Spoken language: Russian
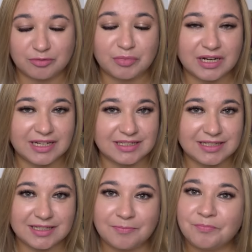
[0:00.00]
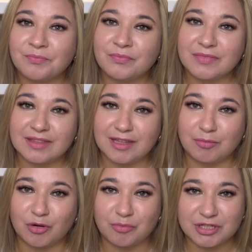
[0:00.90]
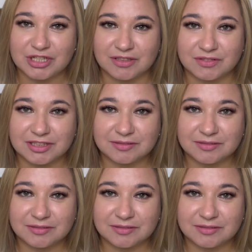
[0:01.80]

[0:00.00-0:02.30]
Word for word: Проходите, добро пожаловать!